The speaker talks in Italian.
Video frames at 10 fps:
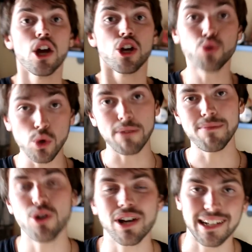sul
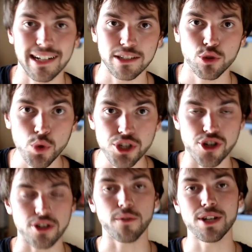mio canale
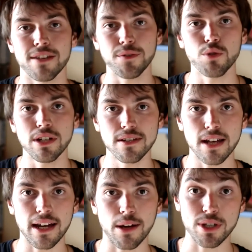Twitch se voleste
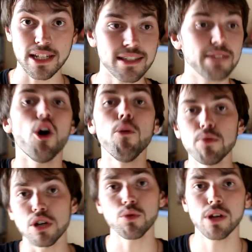visualizzare questa stream
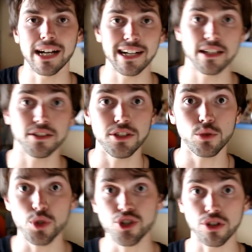oppure sul canale di
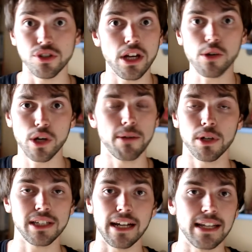Twitch di
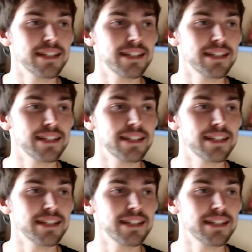Eurogamer Italia.